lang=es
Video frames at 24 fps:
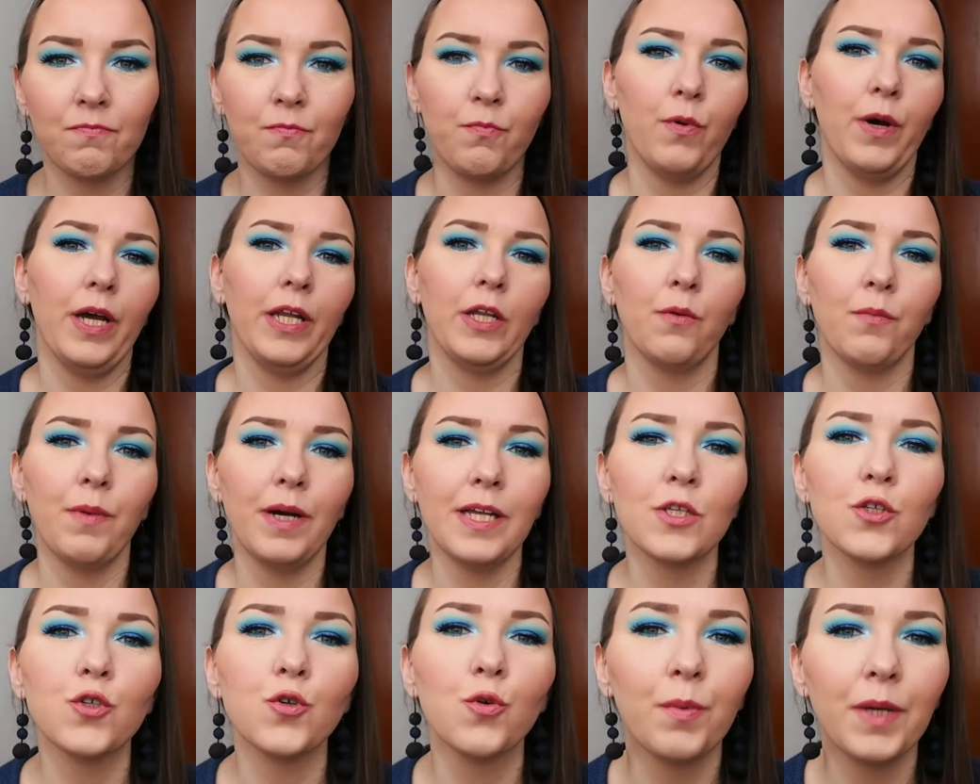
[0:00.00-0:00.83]
bueno,
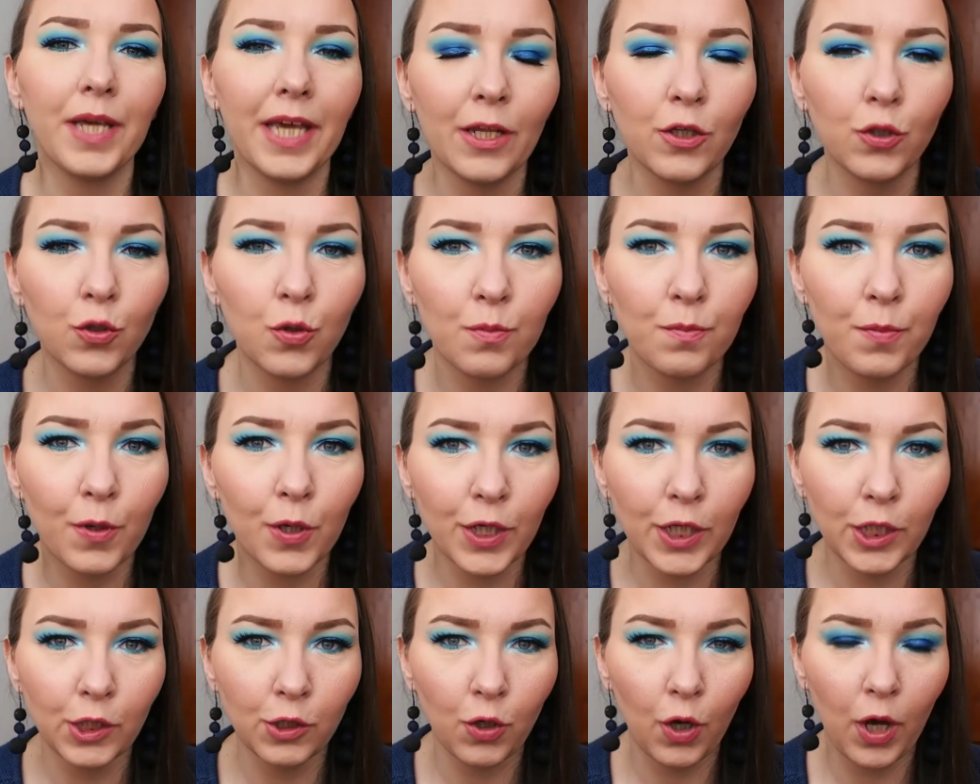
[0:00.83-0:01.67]
van subiendo un
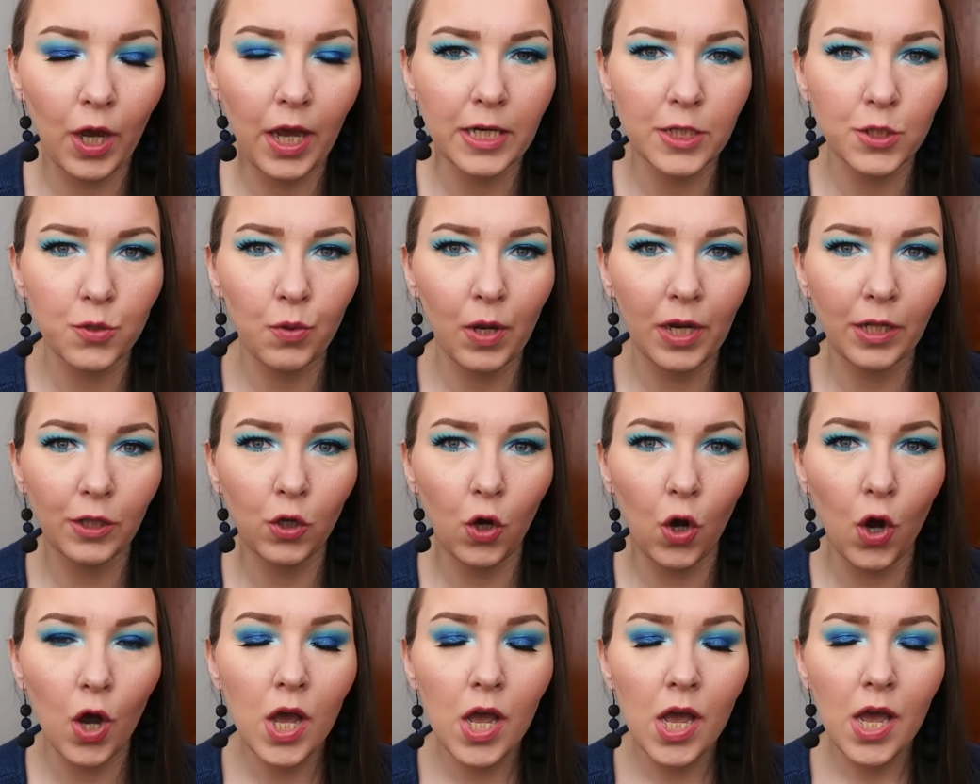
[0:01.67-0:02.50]
poquito el
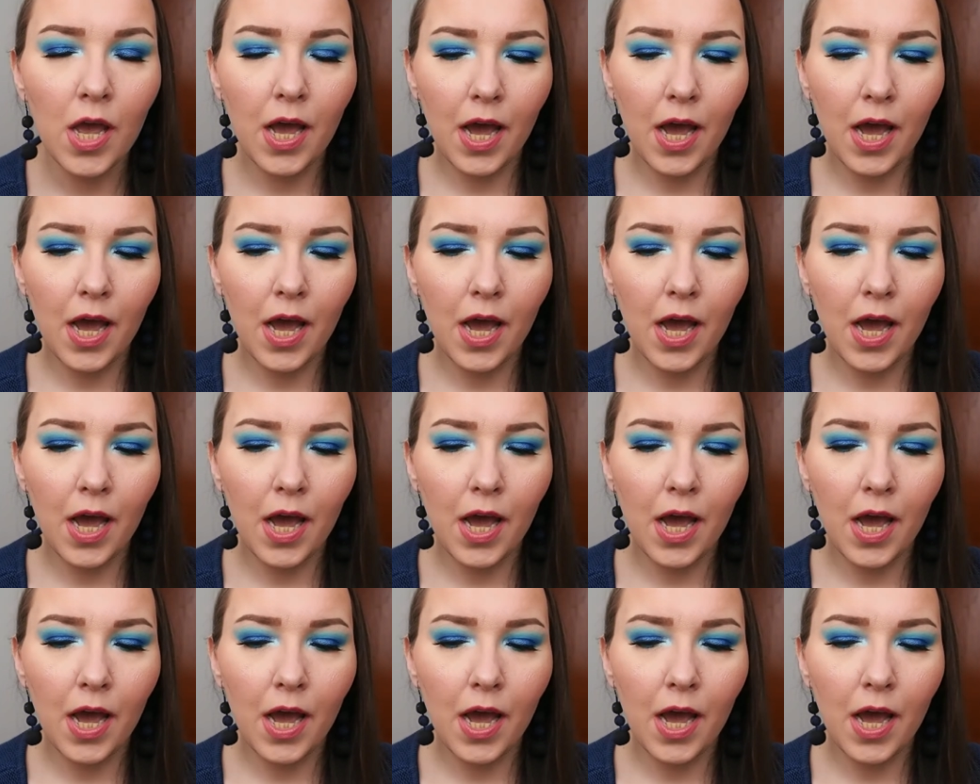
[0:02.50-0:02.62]
sueldo